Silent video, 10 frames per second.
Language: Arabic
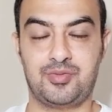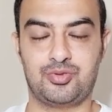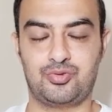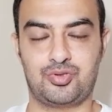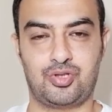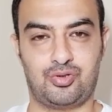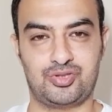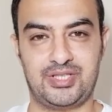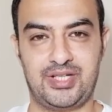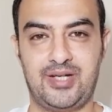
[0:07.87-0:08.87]
بخصوص
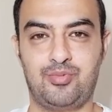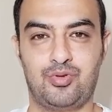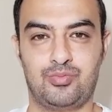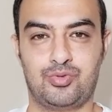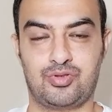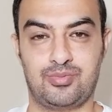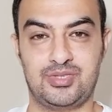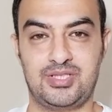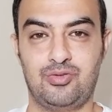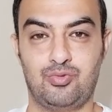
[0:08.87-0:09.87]
العزاب
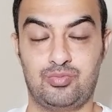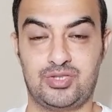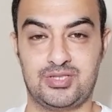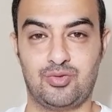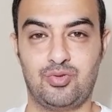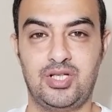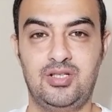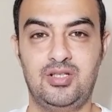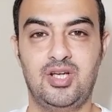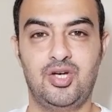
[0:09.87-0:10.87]
والمرتبطين والمتزوجين